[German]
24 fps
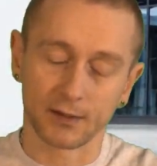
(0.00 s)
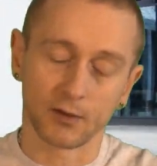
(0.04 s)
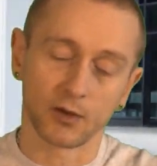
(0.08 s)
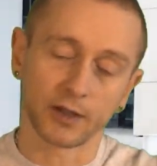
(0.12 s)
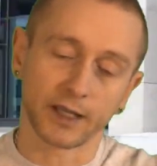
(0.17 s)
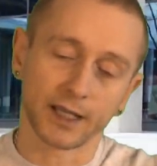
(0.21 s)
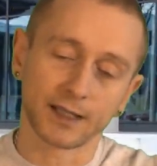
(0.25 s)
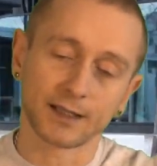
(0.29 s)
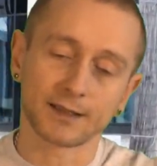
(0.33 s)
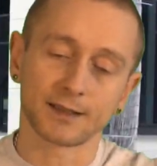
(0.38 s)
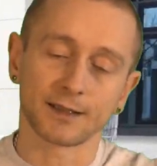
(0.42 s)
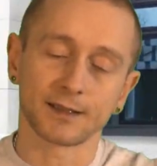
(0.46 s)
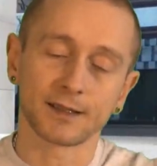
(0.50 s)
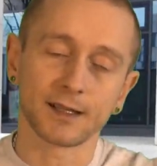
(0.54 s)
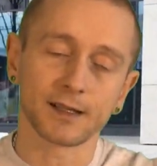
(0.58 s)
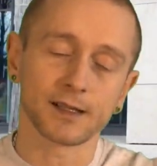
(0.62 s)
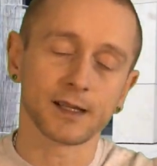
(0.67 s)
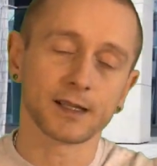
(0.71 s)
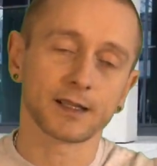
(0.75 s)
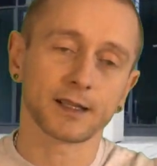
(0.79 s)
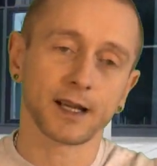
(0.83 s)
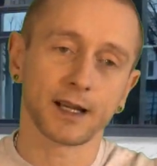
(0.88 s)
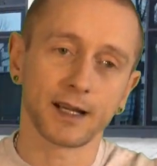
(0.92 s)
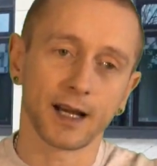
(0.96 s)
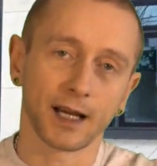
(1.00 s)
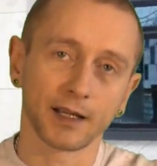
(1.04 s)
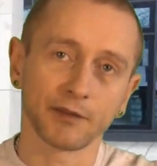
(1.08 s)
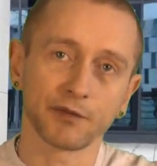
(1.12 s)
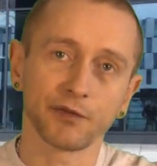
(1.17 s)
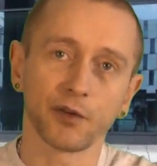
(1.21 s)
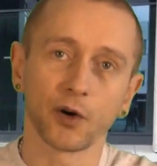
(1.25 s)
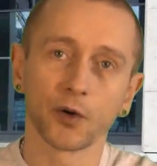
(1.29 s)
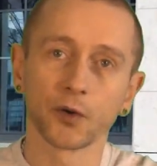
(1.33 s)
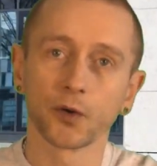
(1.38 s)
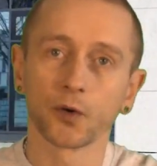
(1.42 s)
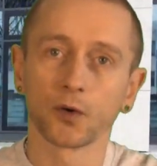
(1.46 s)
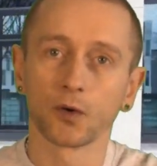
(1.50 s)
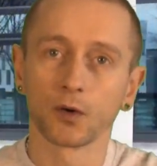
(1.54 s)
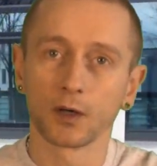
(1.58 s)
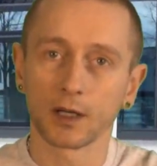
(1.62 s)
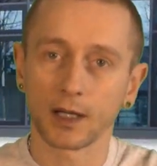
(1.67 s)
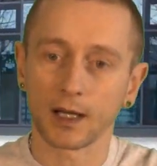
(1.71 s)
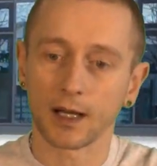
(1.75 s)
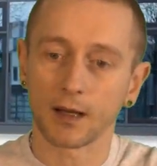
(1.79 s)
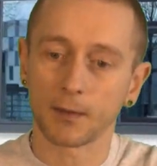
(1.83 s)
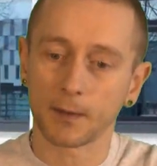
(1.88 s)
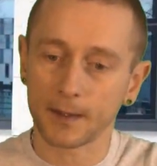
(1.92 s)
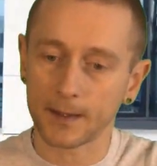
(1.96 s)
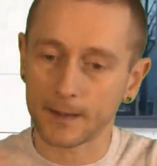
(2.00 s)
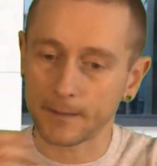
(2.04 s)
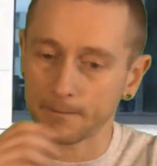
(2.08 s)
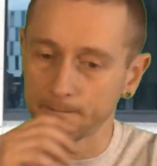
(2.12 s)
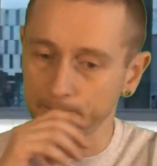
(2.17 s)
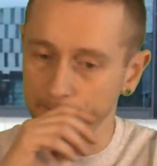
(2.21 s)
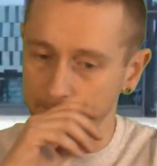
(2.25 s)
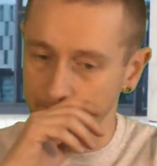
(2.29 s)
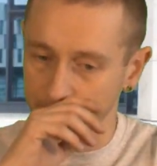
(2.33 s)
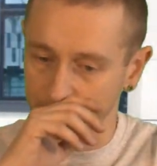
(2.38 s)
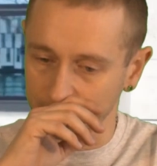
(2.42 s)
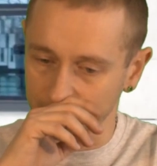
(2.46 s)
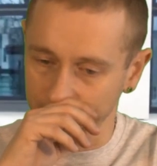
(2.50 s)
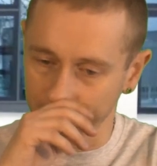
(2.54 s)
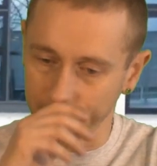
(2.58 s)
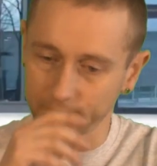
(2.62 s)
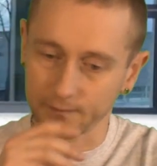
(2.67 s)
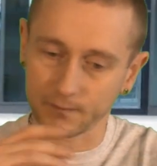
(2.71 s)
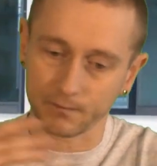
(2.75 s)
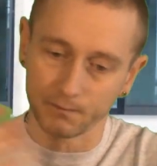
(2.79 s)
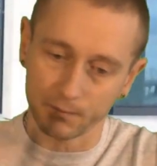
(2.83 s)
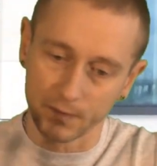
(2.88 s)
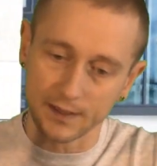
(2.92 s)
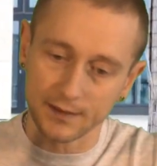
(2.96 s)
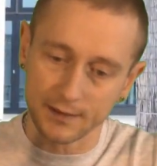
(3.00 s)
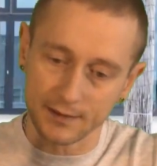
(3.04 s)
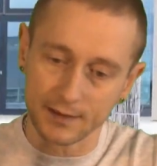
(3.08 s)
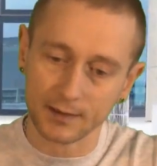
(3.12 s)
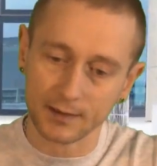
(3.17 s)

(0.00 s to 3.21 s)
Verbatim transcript: Okay, das ist sicherlich keine Anforderung, aber ähm, es